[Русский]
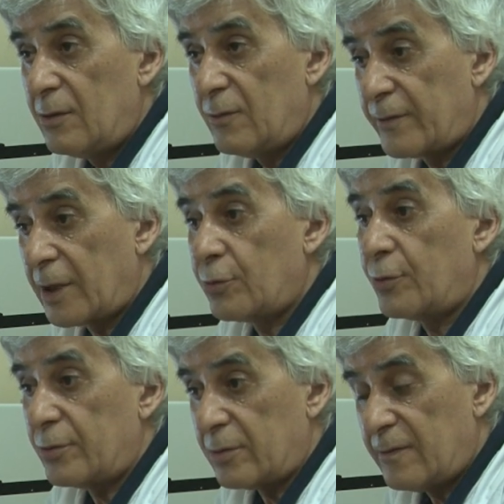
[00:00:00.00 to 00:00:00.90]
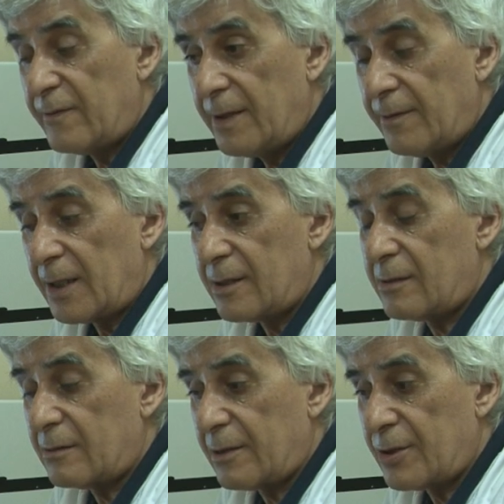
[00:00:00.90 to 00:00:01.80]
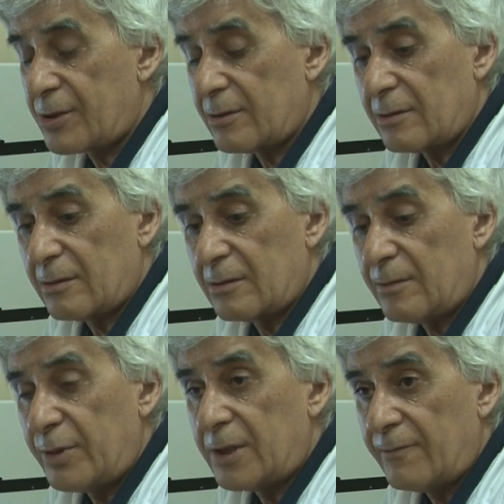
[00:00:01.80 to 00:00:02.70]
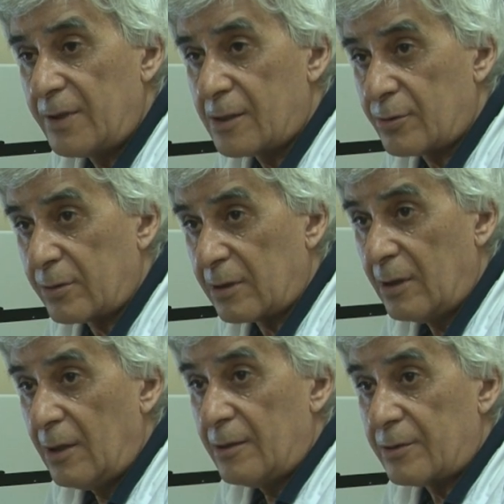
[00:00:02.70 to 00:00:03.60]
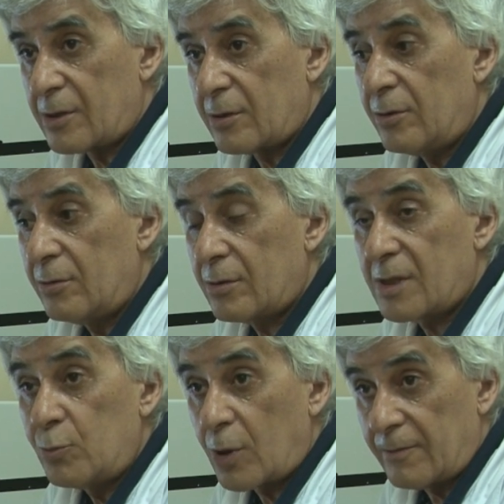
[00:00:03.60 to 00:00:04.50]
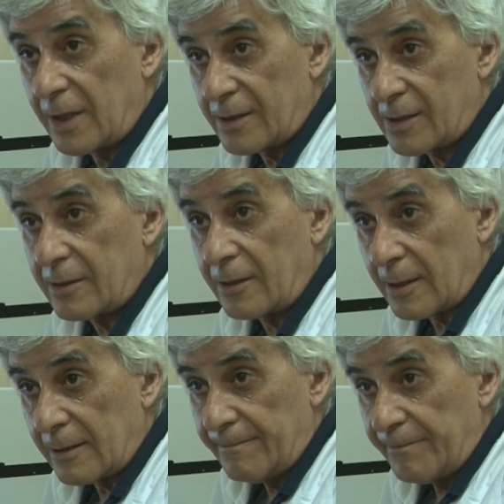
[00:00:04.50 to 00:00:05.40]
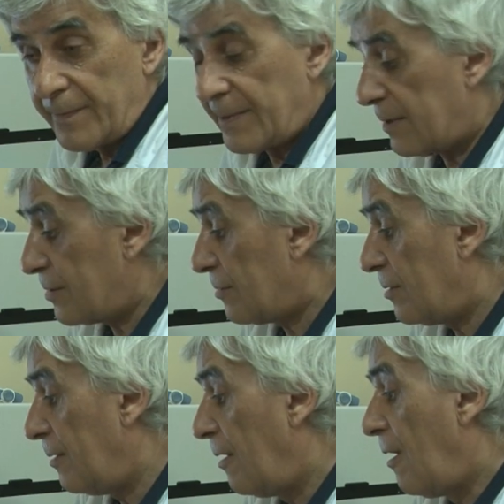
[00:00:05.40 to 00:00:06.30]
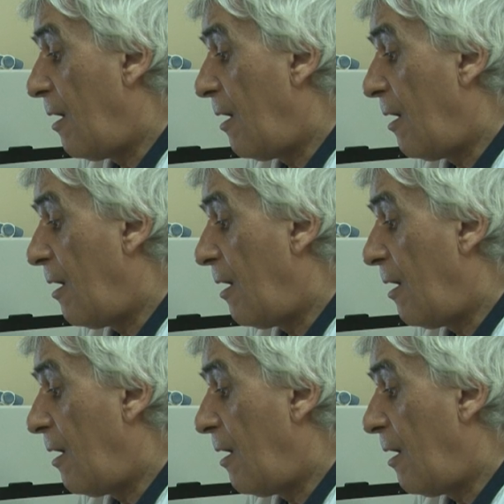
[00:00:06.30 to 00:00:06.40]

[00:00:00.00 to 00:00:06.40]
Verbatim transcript: ну, в которую вливались раньше бытовые стоки, значит, ее замуровали, закрыли. Значит, да.